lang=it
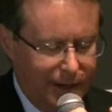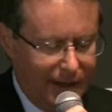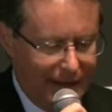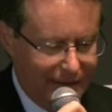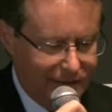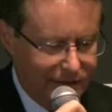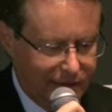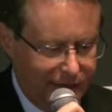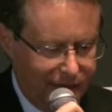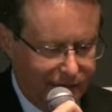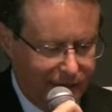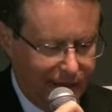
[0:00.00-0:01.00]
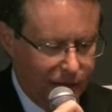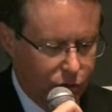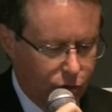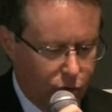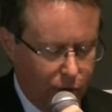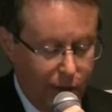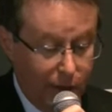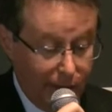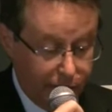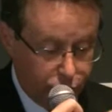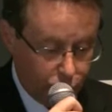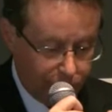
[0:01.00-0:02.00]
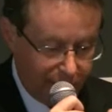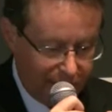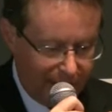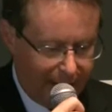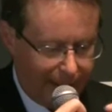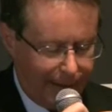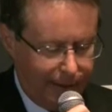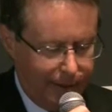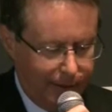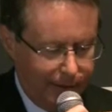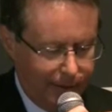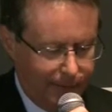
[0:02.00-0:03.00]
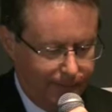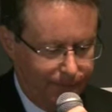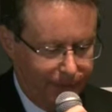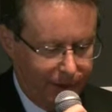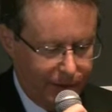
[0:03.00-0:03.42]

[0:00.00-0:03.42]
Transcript: le altre tre tengono gli strumentari ehm,